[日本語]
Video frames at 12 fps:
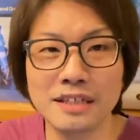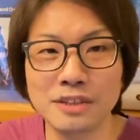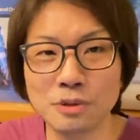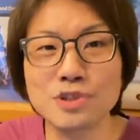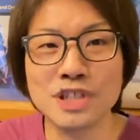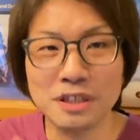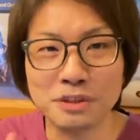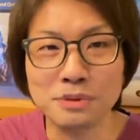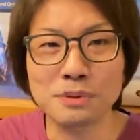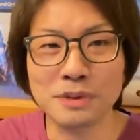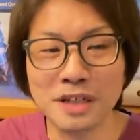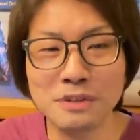どうしてかとい
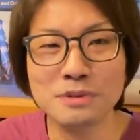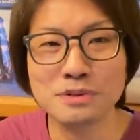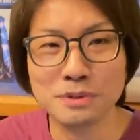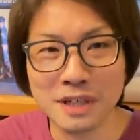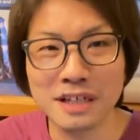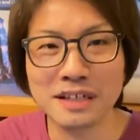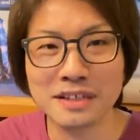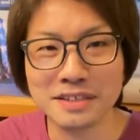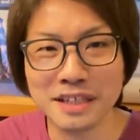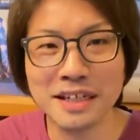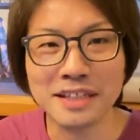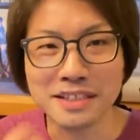うと、彼女が
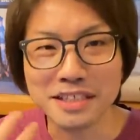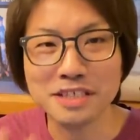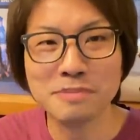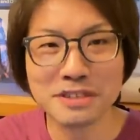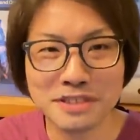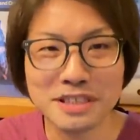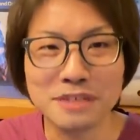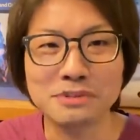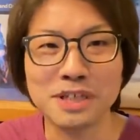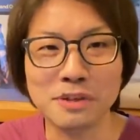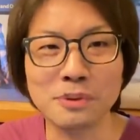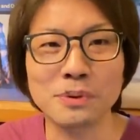世界で一番好きな
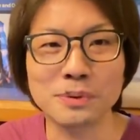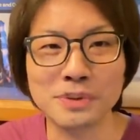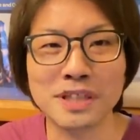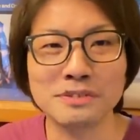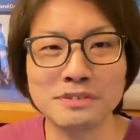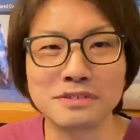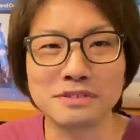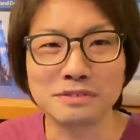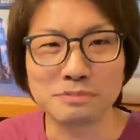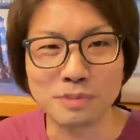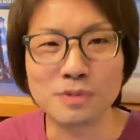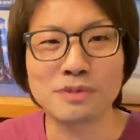歌声を歌う、
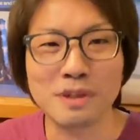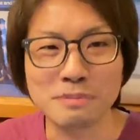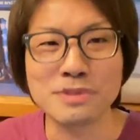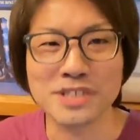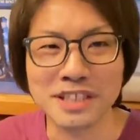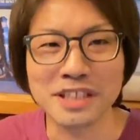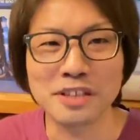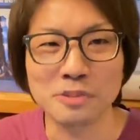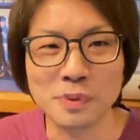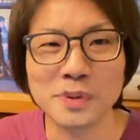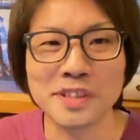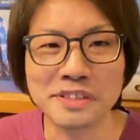僕はミュージシャンだと
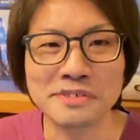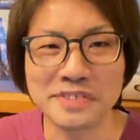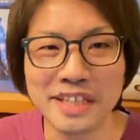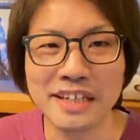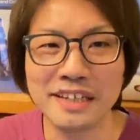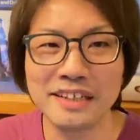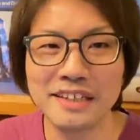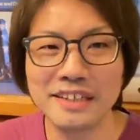思っているんで、